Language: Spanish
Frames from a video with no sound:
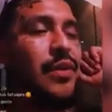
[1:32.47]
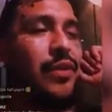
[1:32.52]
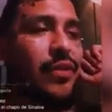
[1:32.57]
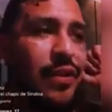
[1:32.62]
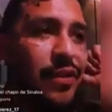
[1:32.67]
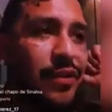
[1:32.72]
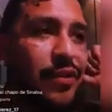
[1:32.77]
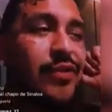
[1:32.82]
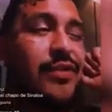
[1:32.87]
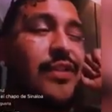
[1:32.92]

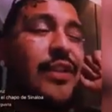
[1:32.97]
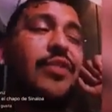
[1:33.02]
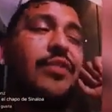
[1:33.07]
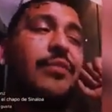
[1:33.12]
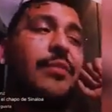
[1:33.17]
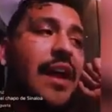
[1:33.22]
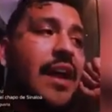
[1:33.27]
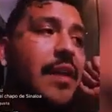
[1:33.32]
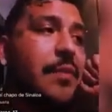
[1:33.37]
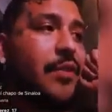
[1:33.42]
pero ellos lo
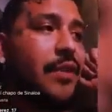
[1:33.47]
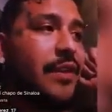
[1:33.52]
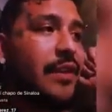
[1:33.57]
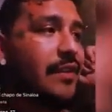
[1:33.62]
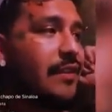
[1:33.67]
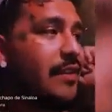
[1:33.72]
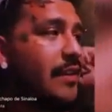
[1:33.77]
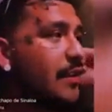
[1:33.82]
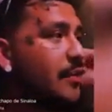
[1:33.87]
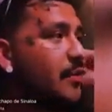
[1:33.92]
usaron mal
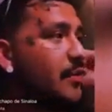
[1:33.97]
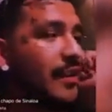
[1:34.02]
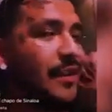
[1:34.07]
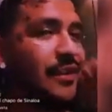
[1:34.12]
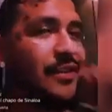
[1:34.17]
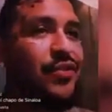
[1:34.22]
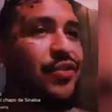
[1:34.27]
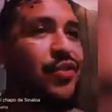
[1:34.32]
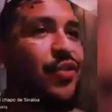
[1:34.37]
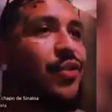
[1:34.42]
porque dijeron
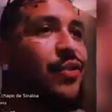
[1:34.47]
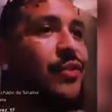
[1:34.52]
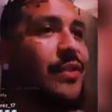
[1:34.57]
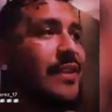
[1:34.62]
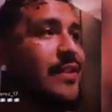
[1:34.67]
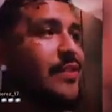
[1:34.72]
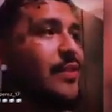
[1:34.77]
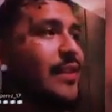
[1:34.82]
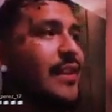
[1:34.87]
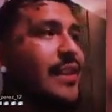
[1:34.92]
que yo
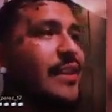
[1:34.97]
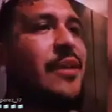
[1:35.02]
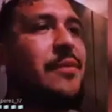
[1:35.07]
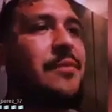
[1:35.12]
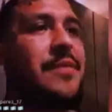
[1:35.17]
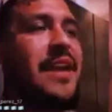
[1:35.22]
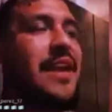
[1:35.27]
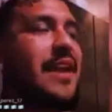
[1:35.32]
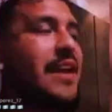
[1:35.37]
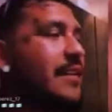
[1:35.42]
había dicho que era
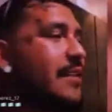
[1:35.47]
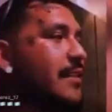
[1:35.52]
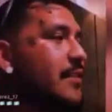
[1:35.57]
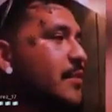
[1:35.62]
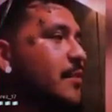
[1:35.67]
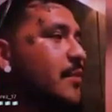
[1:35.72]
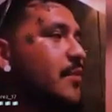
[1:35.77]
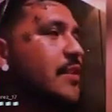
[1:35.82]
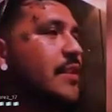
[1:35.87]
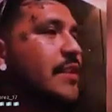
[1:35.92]
una
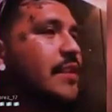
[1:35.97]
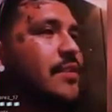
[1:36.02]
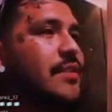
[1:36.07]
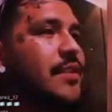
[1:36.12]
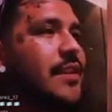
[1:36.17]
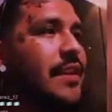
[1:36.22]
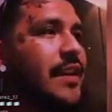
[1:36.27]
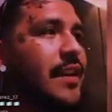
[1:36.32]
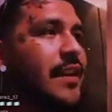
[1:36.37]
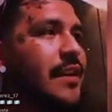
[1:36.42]
mierda su
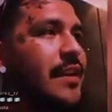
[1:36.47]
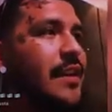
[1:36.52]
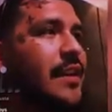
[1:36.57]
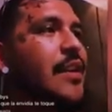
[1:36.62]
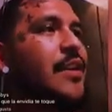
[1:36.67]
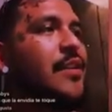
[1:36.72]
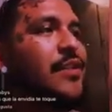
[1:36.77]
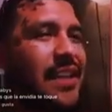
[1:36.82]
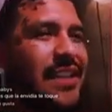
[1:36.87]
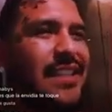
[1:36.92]
música, no sé
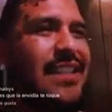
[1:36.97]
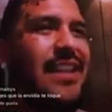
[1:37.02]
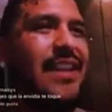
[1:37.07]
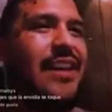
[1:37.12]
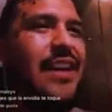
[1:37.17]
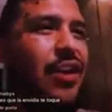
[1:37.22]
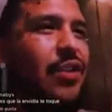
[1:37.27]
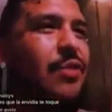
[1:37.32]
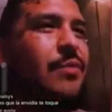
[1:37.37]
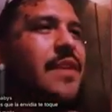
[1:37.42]
qué. O sea,
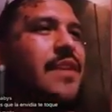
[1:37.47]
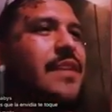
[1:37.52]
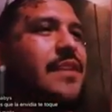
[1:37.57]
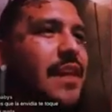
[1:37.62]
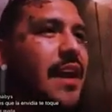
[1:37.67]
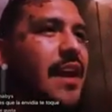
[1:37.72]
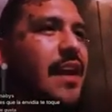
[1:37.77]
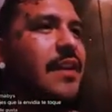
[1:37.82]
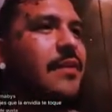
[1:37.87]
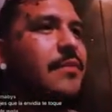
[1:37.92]
sacaron
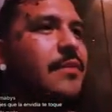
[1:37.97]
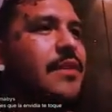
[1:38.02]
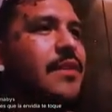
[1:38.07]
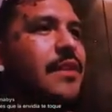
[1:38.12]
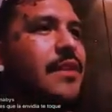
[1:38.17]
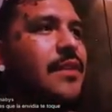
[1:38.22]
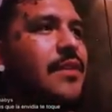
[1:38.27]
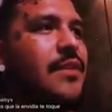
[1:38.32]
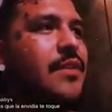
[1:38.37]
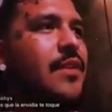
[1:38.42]
ventaja, ¿me
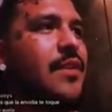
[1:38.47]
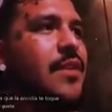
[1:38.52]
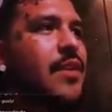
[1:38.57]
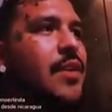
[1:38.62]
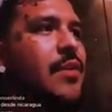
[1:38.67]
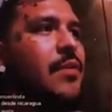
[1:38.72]
entiendes?